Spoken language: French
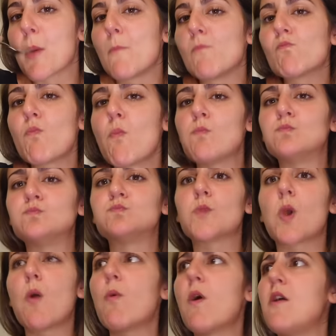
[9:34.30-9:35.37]
Mmh.
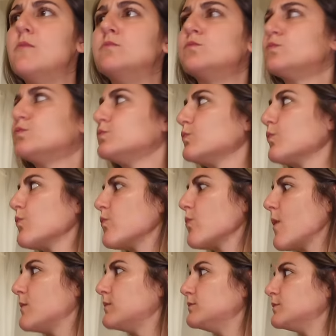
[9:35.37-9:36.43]
Oh ouais.
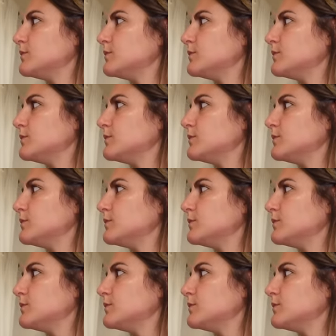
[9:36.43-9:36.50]
Ok.